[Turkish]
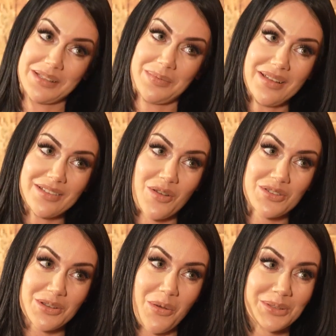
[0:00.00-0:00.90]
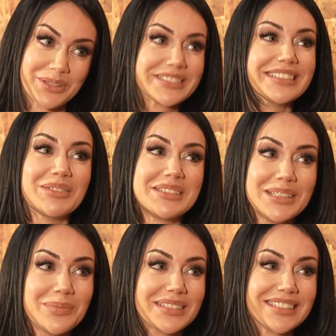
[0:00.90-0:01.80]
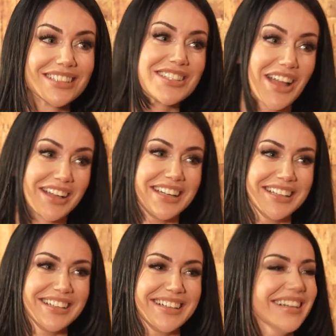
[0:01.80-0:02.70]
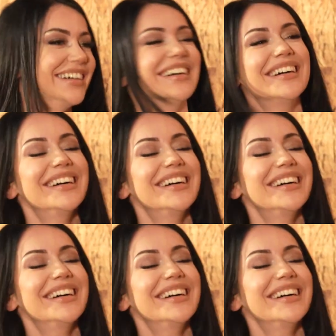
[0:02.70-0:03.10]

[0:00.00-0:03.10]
atmak. Önce koltukta o trip atılacak. Peki